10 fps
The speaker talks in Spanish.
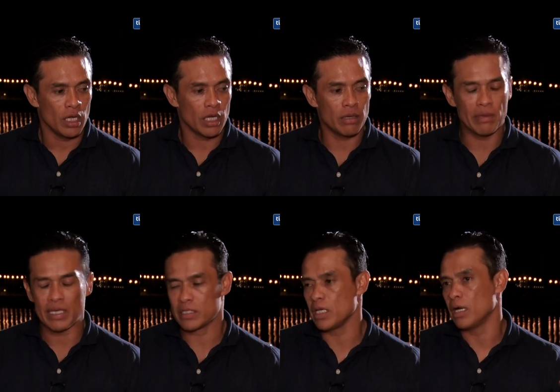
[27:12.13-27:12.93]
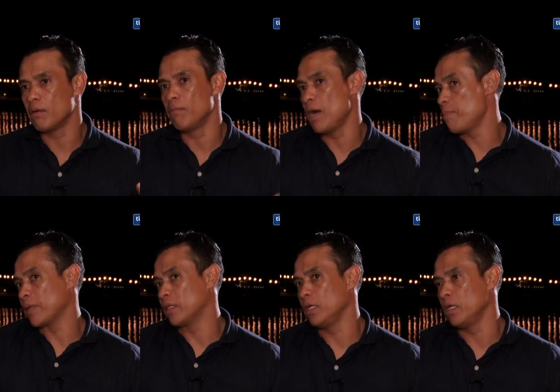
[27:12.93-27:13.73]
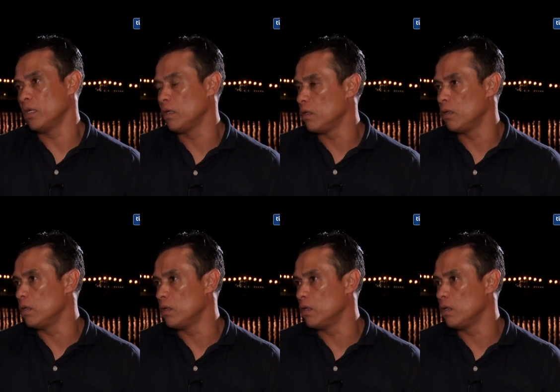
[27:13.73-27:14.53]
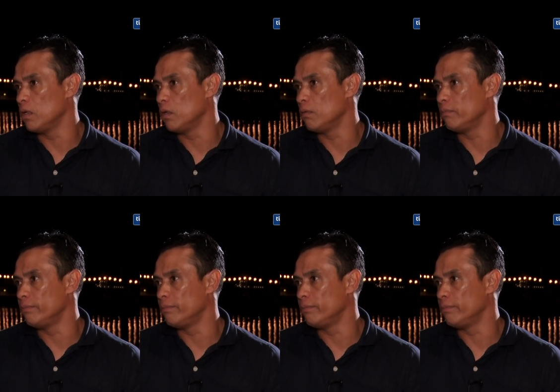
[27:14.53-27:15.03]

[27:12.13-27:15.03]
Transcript: que me decía, madre Pate, eh,